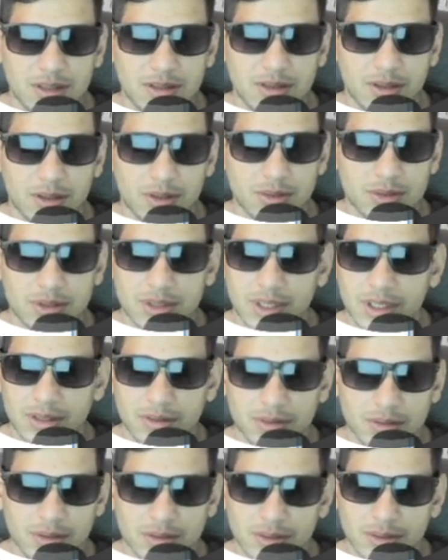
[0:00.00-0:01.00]
Não sei,
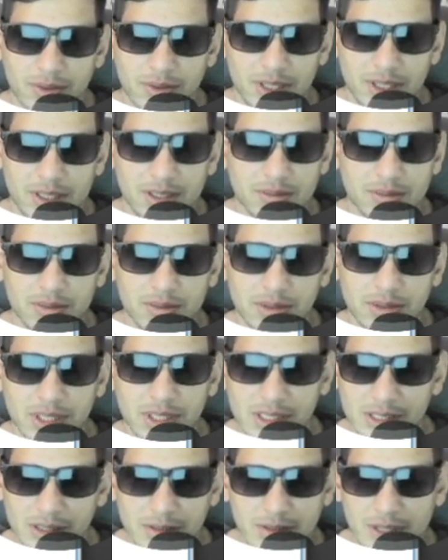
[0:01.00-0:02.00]
tô, só tô falando, se você
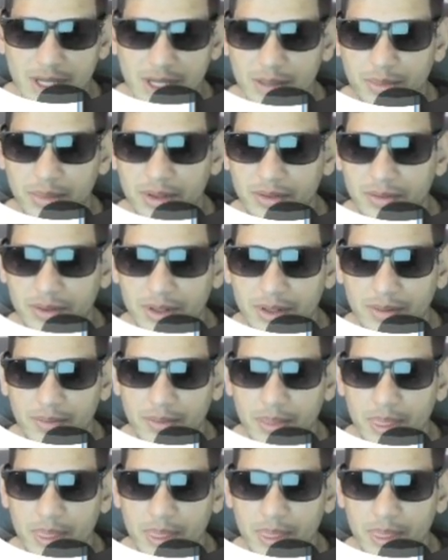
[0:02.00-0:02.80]
quiser usar IPv.